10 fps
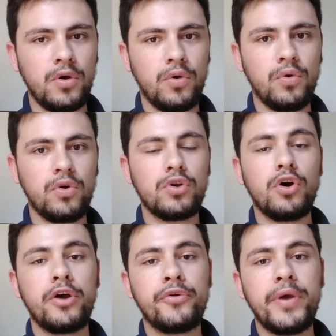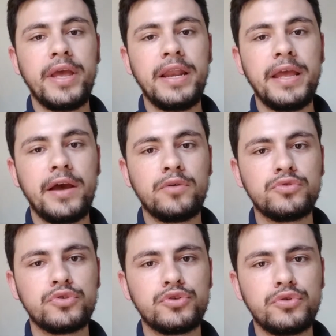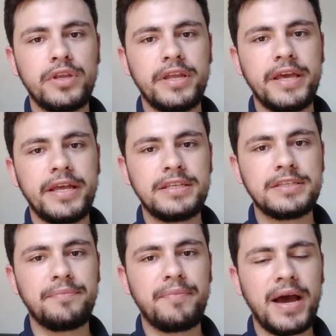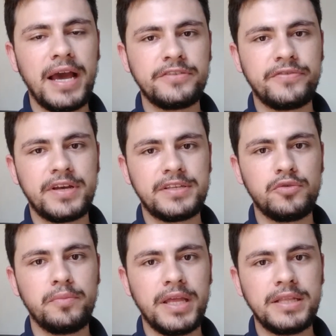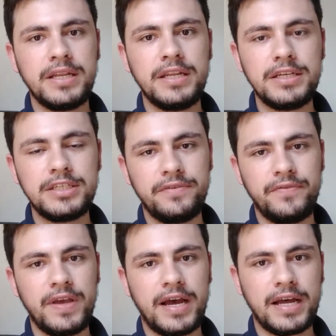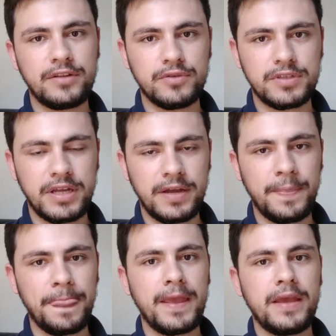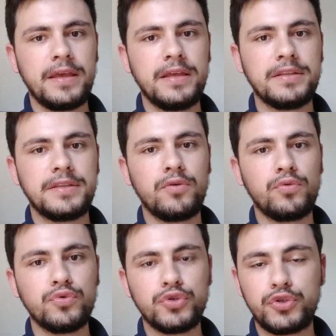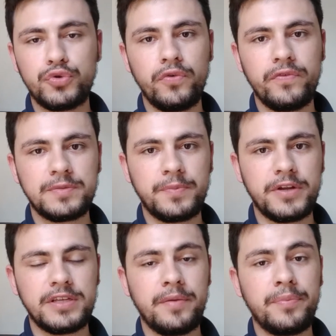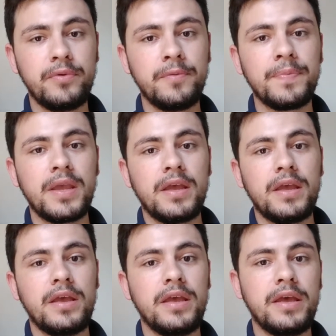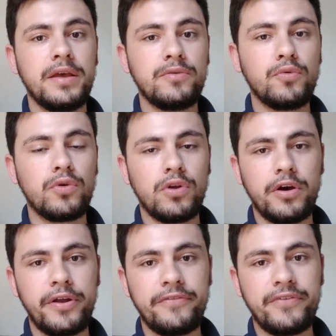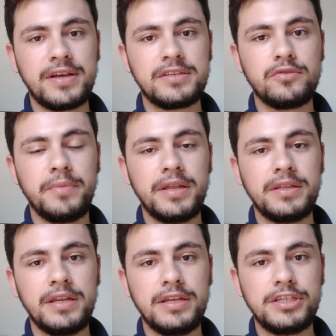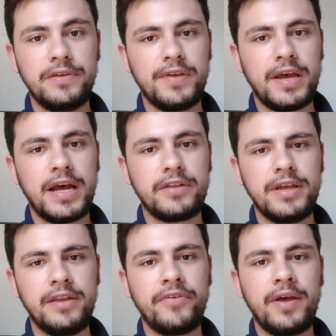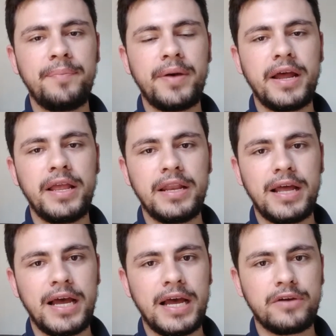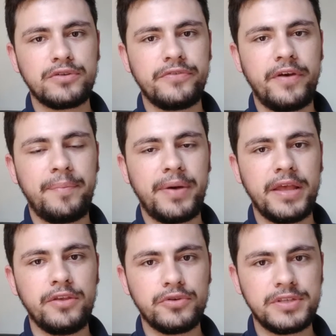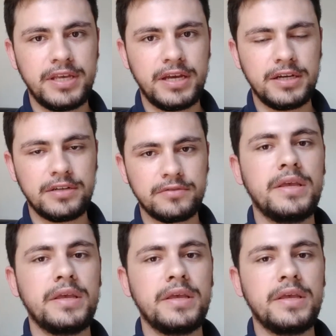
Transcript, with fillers: O cloro ele é um dos nutrientes mais facilmente lixiviados, tá? Então, com chuvas, por exemplo, é, o cloro é facilmente lixiviado e ele vai parar em lagos, vai parar em oceanos.